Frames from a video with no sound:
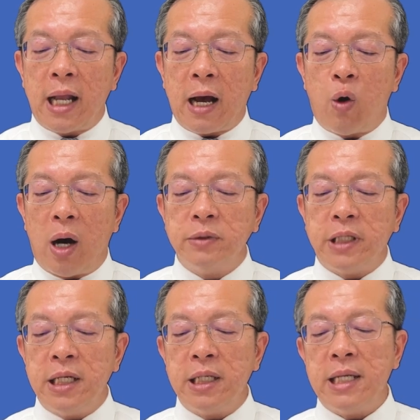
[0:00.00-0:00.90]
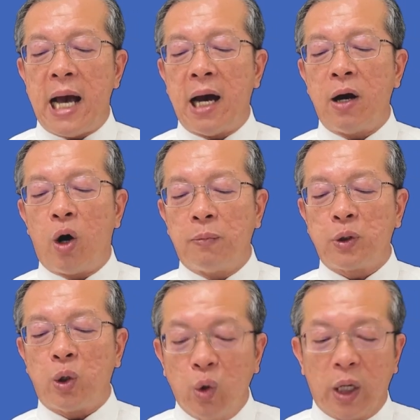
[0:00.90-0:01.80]
หลักความจริงอย่างครบ
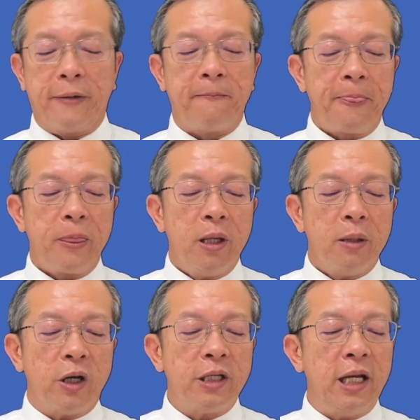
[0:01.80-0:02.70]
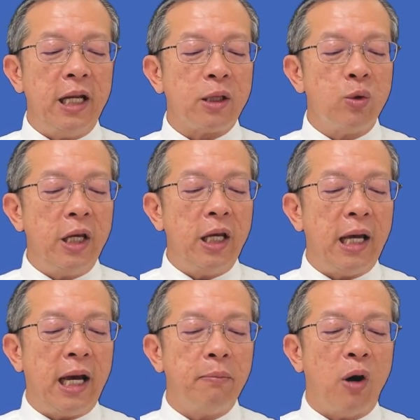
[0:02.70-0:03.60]
ถ้วนเพราะฉะนั้นเนี่ยตรงนี้
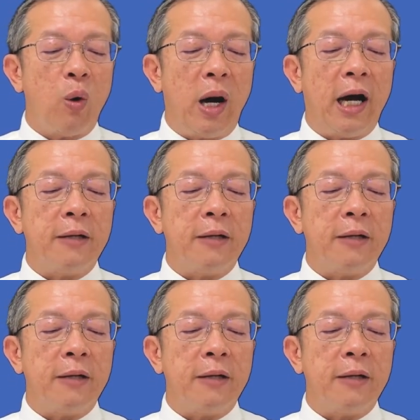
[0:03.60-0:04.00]
นะบอกว่า